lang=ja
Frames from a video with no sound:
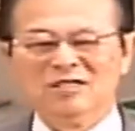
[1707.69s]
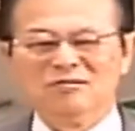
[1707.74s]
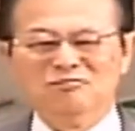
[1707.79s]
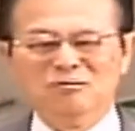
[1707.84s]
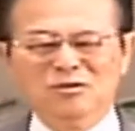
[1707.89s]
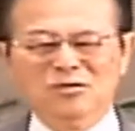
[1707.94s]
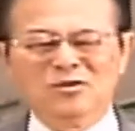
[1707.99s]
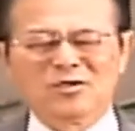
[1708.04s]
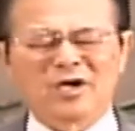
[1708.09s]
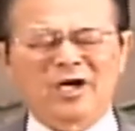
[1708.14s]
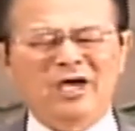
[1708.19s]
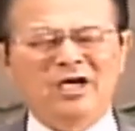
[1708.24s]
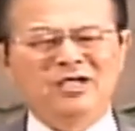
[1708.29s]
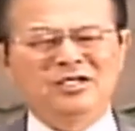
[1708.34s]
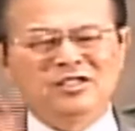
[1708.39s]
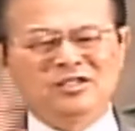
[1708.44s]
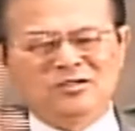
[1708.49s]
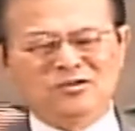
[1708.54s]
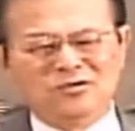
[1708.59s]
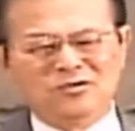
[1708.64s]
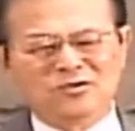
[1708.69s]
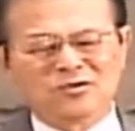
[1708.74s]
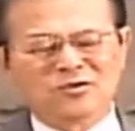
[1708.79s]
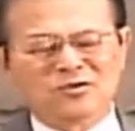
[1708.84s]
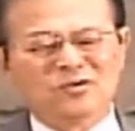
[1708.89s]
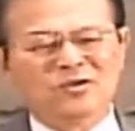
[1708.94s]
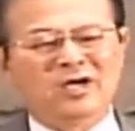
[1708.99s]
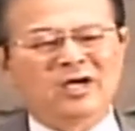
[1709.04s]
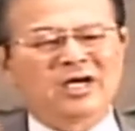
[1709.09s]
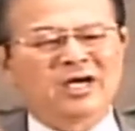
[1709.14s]
もう刑事と
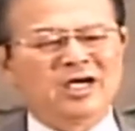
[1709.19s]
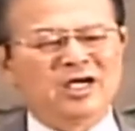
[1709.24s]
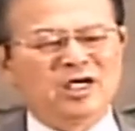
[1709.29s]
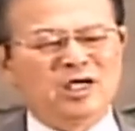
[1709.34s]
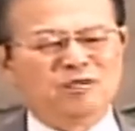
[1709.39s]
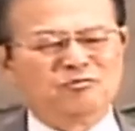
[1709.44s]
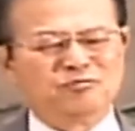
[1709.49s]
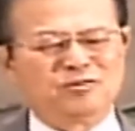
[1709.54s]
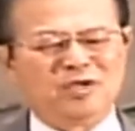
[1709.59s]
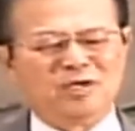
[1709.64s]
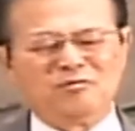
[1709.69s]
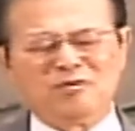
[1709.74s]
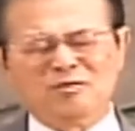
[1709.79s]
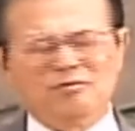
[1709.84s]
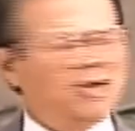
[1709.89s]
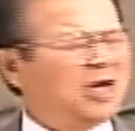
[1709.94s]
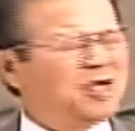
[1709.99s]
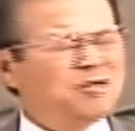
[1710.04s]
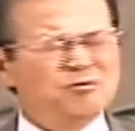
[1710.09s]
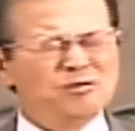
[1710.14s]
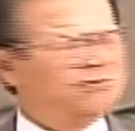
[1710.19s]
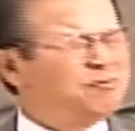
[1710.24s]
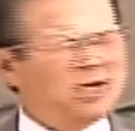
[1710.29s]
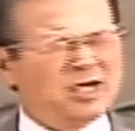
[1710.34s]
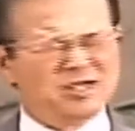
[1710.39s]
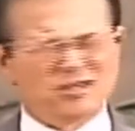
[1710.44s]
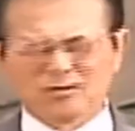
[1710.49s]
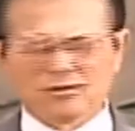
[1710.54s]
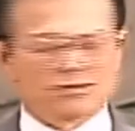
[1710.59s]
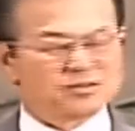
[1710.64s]
この赤いランプは見舞い見
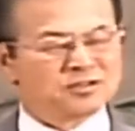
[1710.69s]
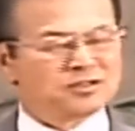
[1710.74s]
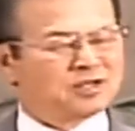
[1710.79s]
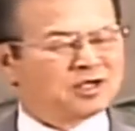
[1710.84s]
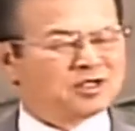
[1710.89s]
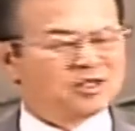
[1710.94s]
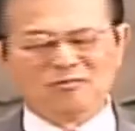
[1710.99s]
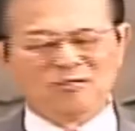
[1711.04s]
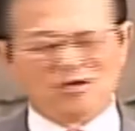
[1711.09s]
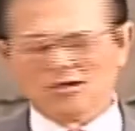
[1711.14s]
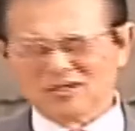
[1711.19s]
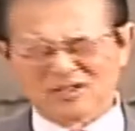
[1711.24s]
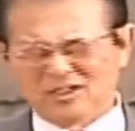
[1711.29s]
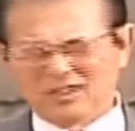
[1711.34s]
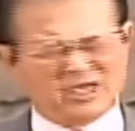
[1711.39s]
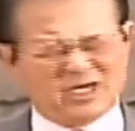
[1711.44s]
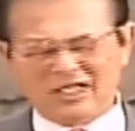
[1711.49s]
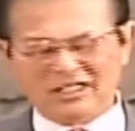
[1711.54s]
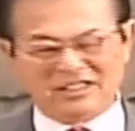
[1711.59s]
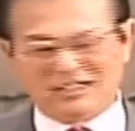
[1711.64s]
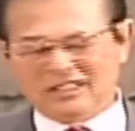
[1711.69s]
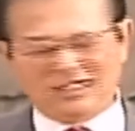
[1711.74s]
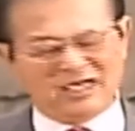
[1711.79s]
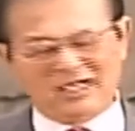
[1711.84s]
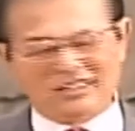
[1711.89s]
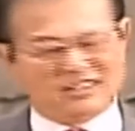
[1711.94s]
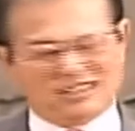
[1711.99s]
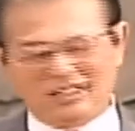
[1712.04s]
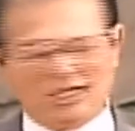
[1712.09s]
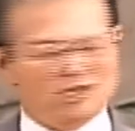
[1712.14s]
舞いとするけども、
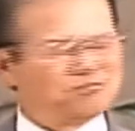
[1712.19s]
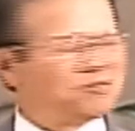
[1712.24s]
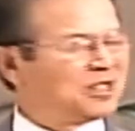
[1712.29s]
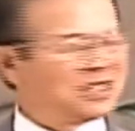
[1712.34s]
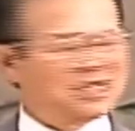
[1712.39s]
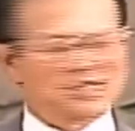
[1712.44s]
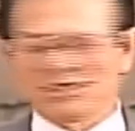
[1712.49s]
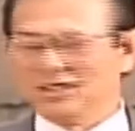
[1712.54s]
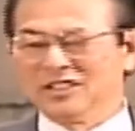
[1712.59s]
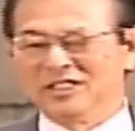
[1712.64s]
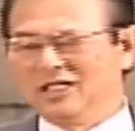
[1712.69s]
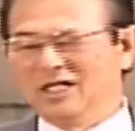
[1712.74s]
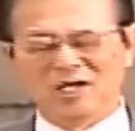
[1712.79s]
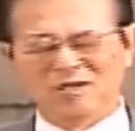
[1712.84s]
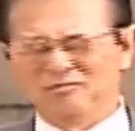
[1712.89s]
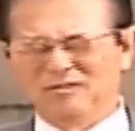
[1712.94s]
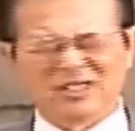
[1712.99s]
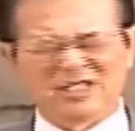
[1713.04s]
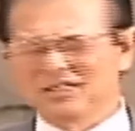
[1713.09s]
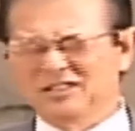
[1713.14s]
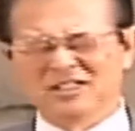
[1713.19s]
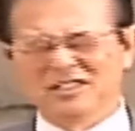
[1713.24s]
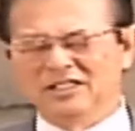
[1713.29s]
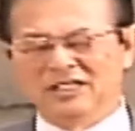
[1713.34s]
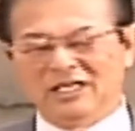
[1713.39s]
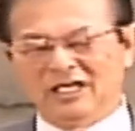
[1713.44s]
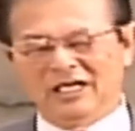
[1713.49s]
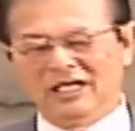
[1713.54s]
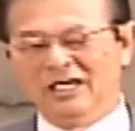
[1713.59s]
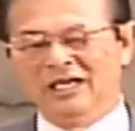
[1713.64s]
チラチラチラ、まだついてない、まだつい
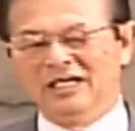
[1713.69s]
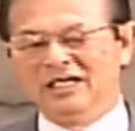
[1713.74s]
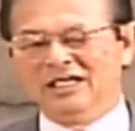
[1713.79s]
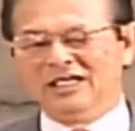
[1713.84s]
てない。